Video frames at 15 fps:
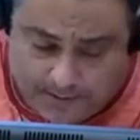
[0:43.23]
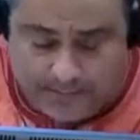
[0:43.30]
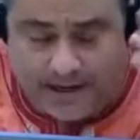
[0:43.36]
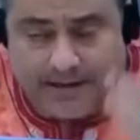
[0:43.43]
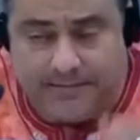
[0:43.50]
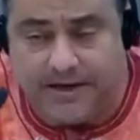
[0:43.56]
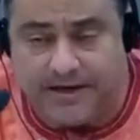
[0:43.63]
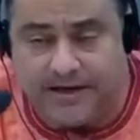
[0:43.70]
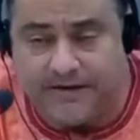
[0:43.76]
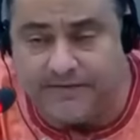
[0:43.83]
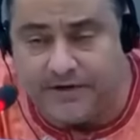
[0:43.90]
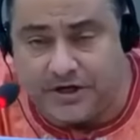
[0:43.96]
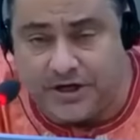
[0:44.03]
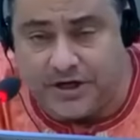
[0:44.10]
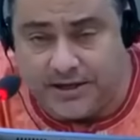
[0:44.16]
pour aller me
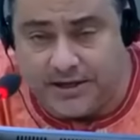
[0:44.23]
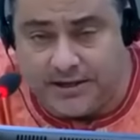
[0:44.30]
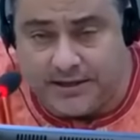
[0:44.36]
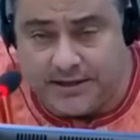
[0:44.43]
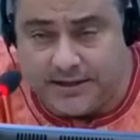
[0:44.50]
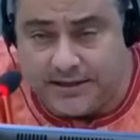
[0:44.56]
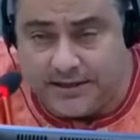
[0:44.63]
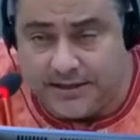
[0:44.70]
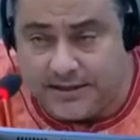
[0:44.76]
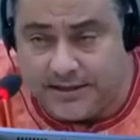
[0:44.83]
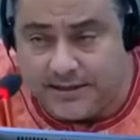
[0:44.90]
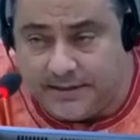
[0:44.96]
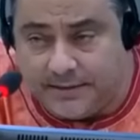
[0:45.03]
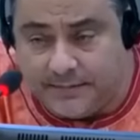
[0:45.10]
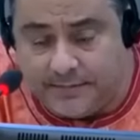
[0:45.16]
réfugier
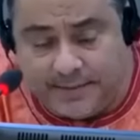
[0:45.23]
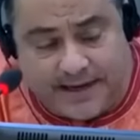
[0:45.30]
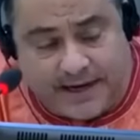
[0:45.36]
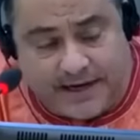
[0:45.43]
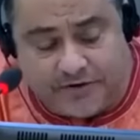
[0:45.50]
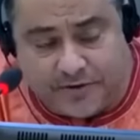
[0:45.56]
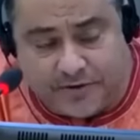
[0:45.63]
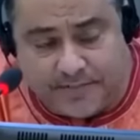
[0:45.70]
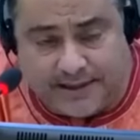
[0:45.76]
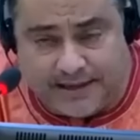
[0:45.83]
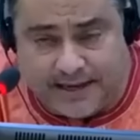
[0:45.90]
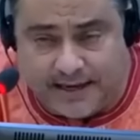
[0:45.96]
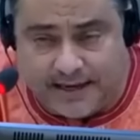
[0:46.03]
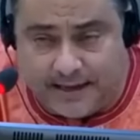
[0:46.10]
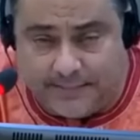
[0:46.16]
pendant une semaine
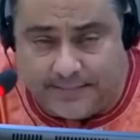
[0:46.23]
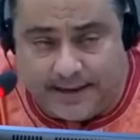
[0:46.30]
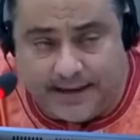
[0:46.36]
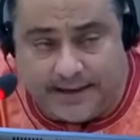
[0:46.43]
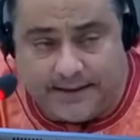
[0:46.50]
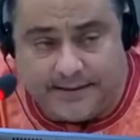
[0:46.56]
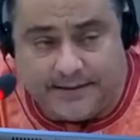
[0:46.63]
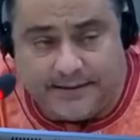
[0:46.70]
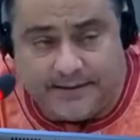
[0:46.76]
quelque part.